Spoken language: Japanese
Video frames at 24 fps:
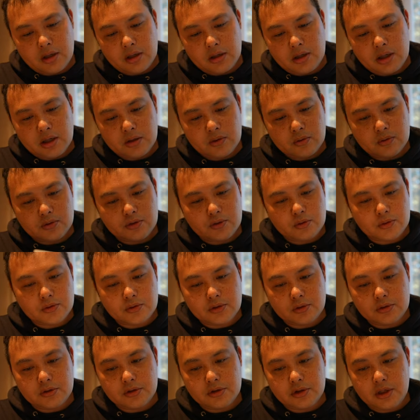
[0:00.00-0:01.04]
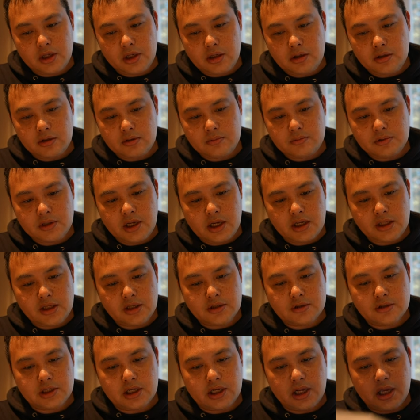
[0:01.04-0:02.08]
朝食
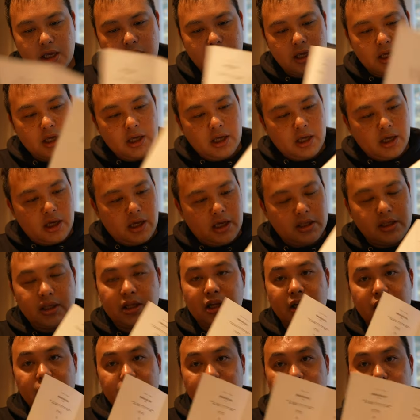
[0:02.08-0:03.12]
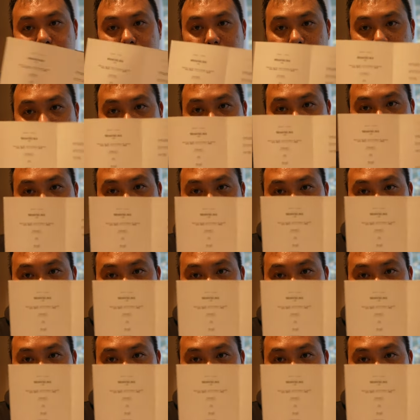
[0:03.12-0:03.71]
インルームダイニングでね、いただくっていうのも